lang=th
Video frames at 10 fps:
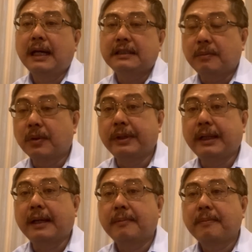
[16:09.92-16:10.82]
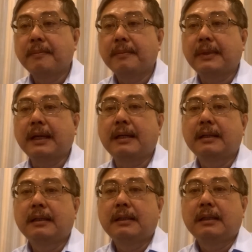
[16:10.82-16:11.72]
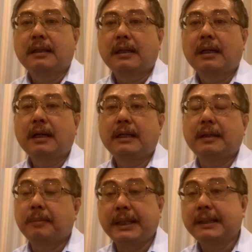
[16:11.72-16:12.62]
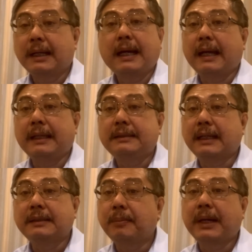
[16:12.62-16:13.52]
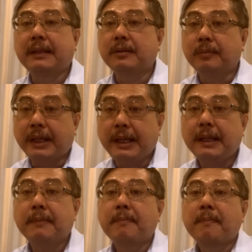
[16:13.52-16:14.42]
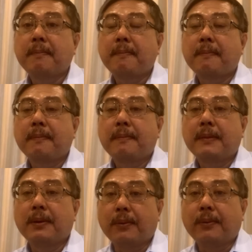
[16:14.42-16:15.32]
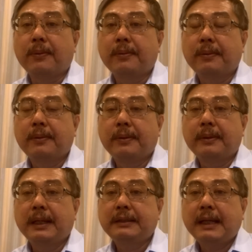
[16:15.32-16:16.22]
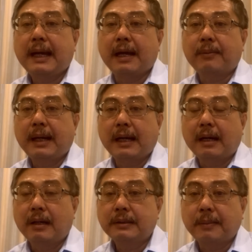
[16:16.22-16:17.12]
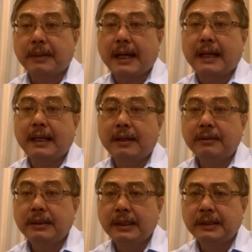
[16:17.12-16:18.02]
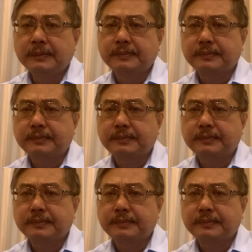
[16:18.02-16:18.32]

ห้าสิบคนเนี่ยเขาก็จะมีเครือข่ายสายสัมพันธ์กลุ่มนี้อยู่แล้วถ้าหากว่าเขาทำงานแล้วดึง